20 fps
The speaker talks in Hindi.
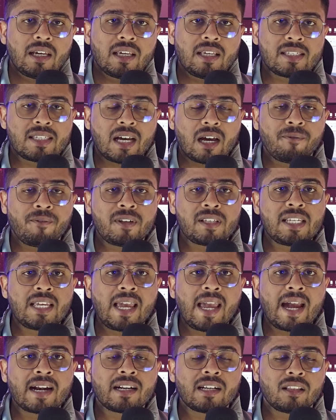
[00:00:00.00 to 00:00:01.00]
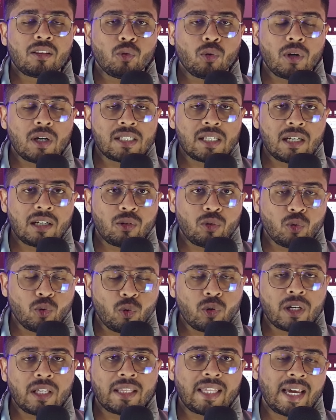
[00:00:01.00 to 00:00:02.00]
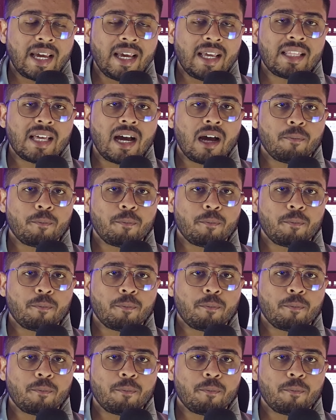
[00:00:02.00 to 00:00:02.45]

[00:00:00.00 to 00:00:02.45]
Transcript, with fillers: कि सार्फेसी एक्ट 2002 के तहत